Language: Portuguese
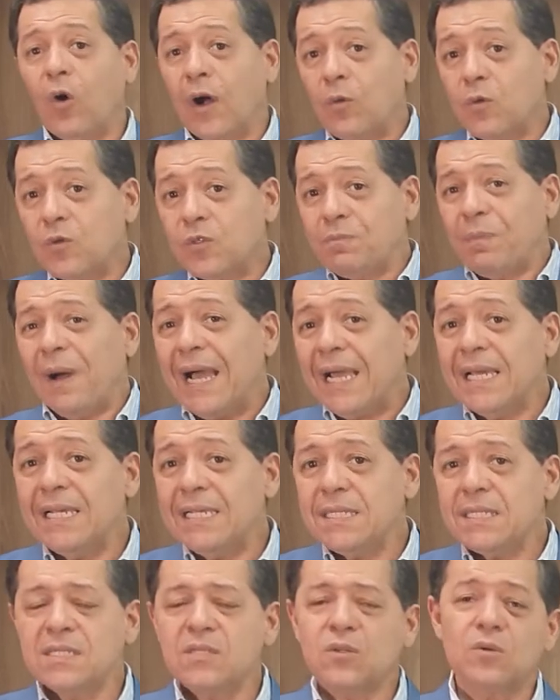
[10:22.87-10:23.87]
Os
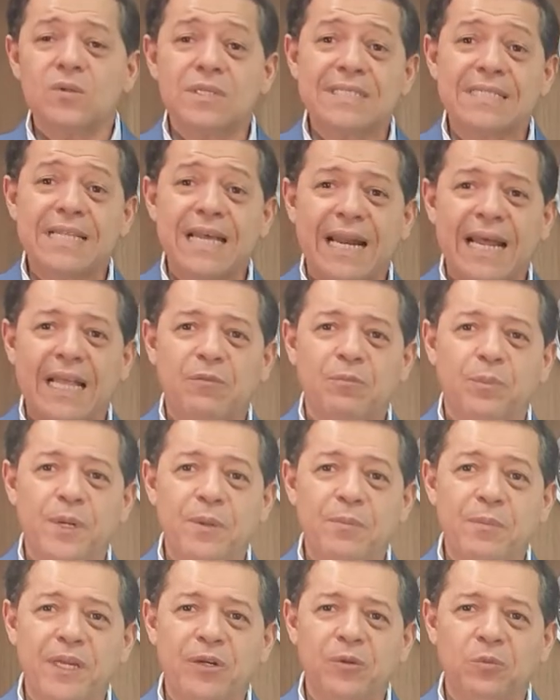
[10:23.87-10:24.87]
países considerados
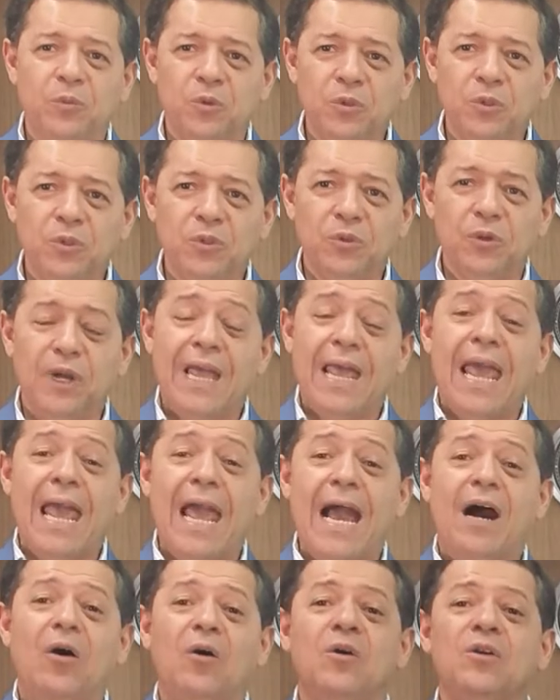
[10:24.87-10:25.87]
primeiro mundo
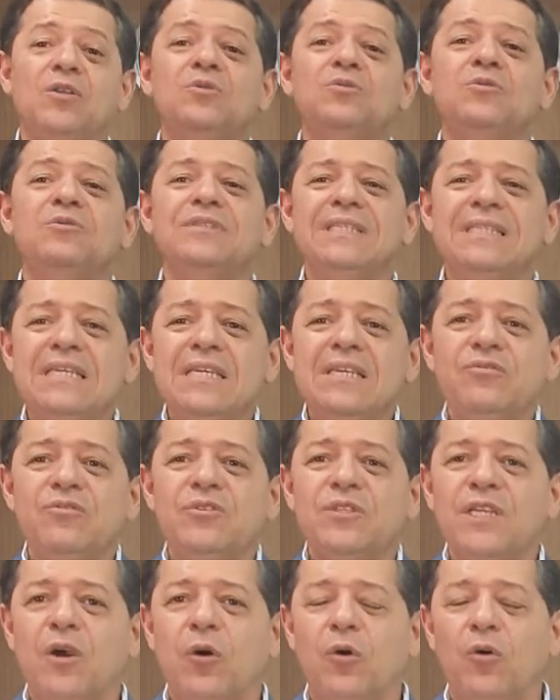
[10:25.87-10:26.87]
é onde o
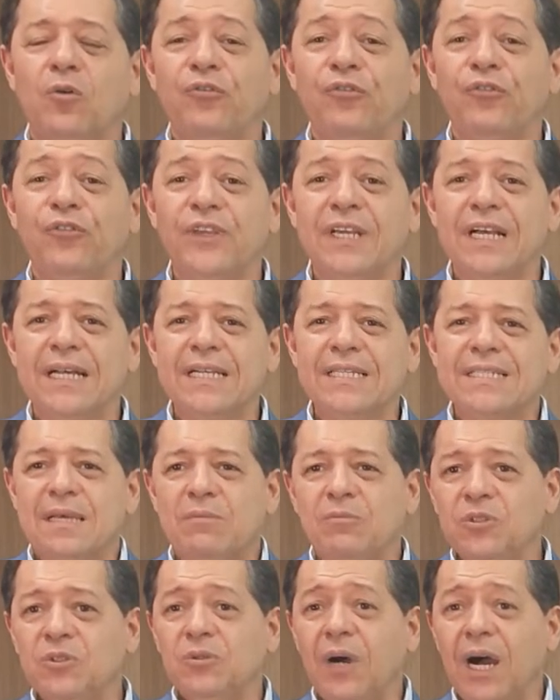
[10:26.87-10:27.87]
nível de confiança
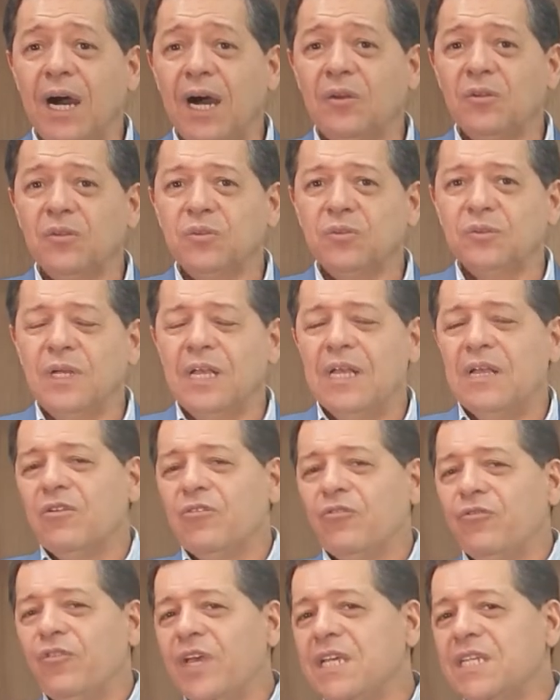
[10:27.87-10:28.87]
é muito alto.
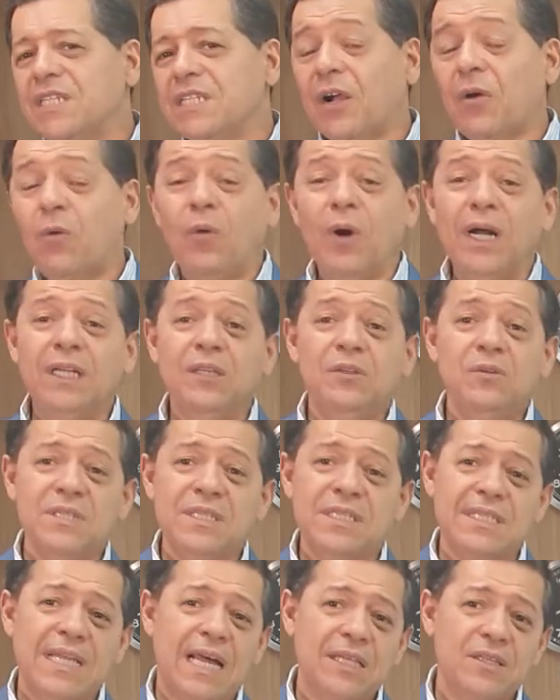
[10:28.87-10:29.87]
Veja, quando os
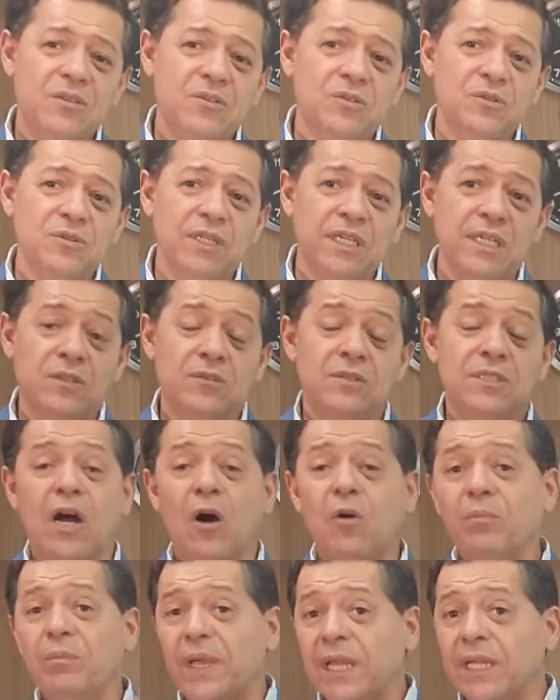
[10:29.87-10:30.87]
Estados Unidos
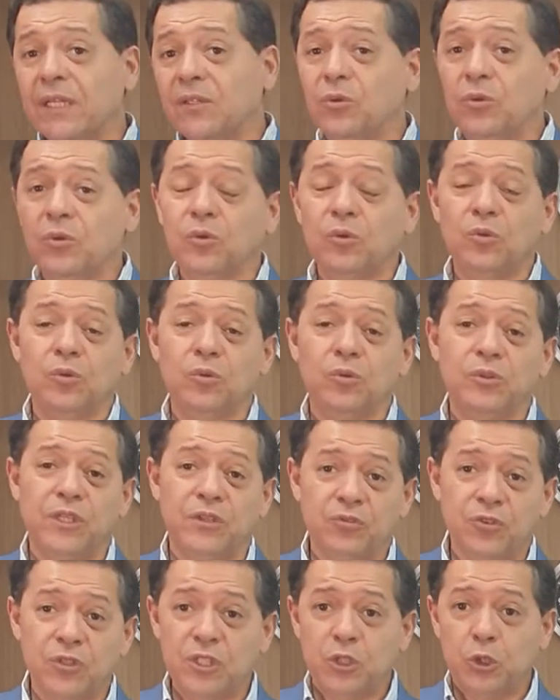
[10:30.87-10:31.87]
aumenta o
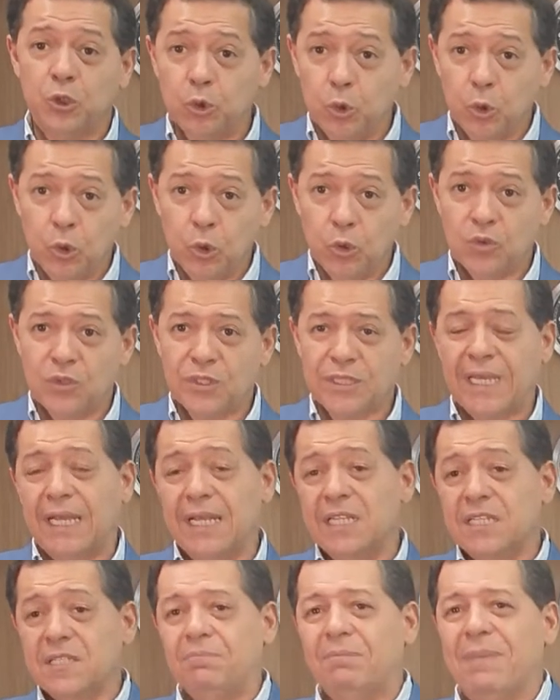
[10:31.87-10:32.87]
nível de juros que
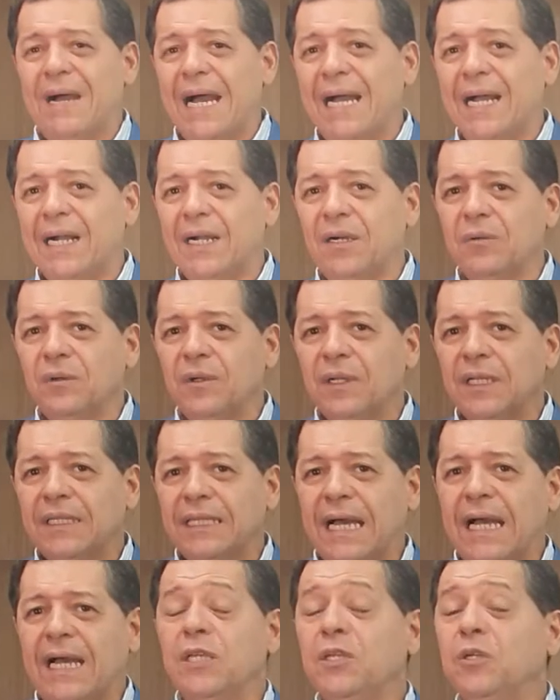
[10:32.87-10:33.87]
eles pagam,
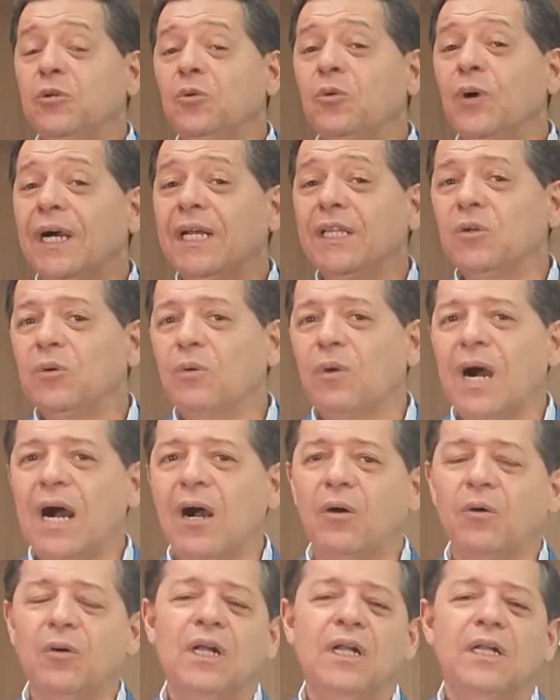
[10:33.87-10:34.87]
tá? E o
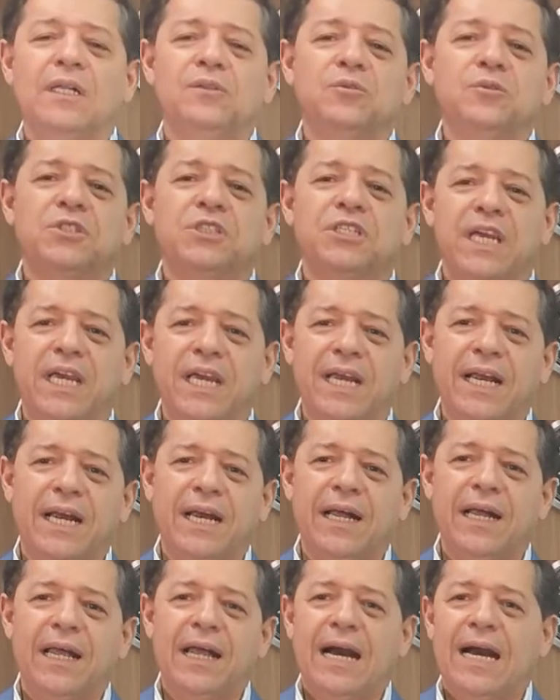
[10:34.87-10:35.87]
anual não
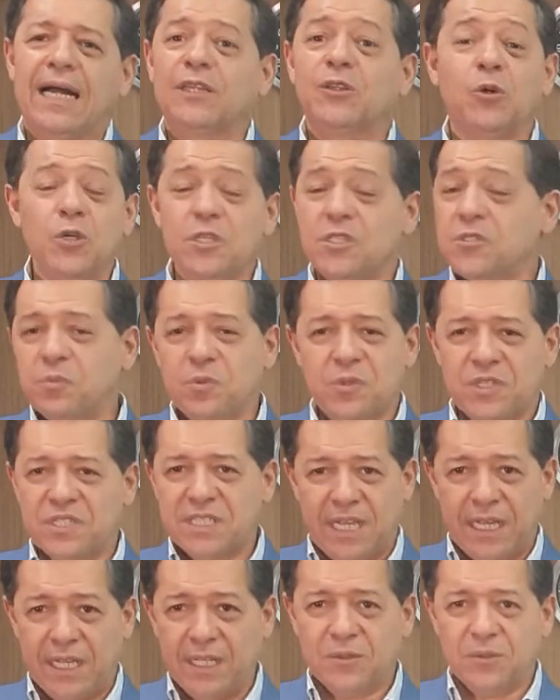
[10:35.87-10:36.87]
chega a
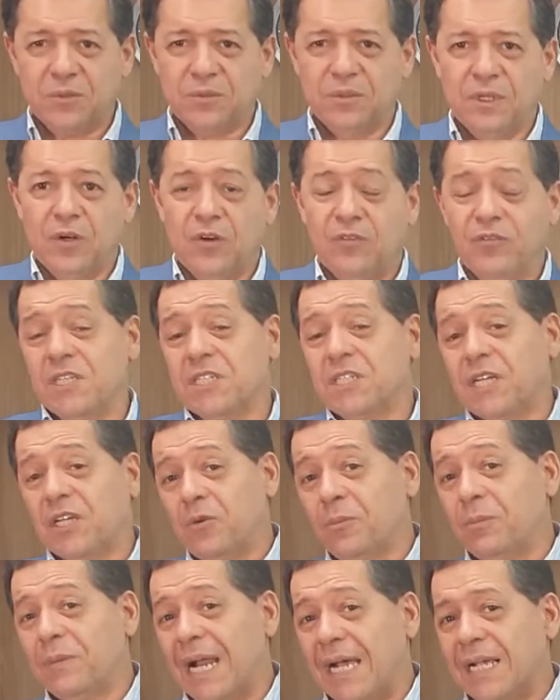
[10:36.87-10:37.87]
2%, veja
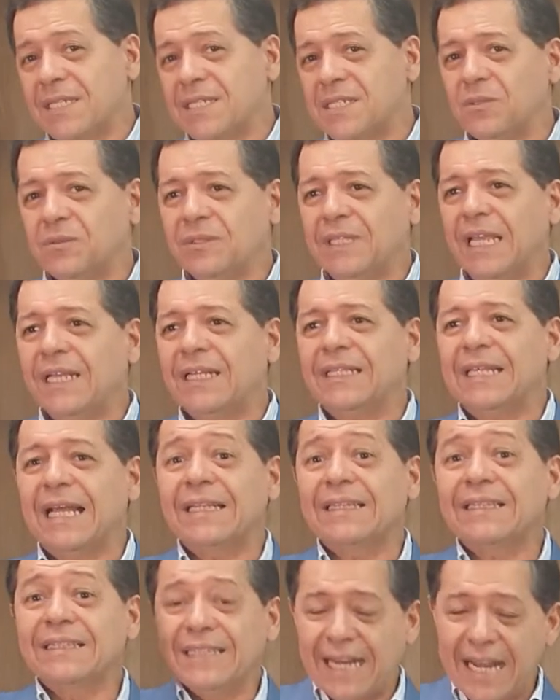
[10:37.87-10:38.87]
que o Brasil tem que
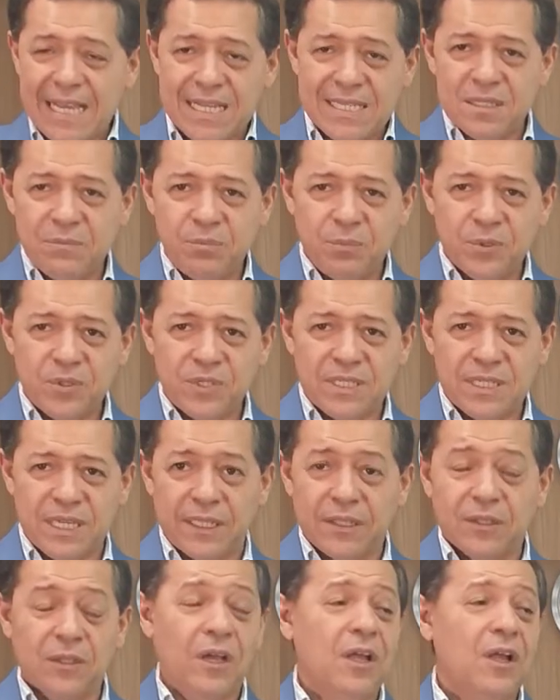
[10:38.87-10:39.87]
dar
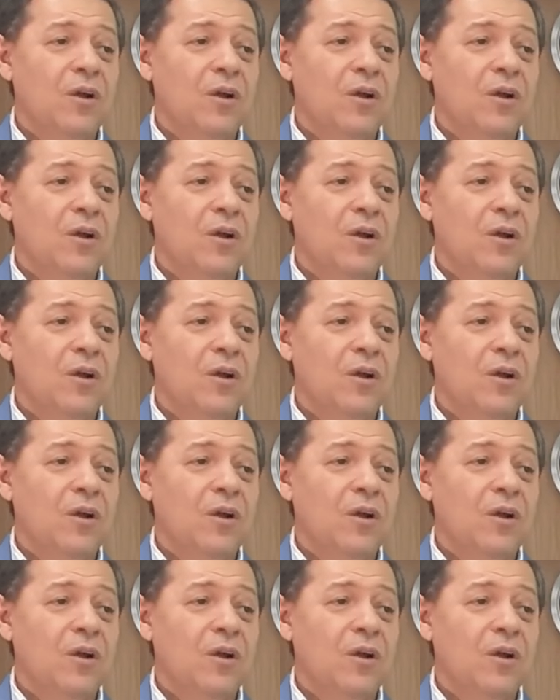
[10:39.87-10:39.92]
13%.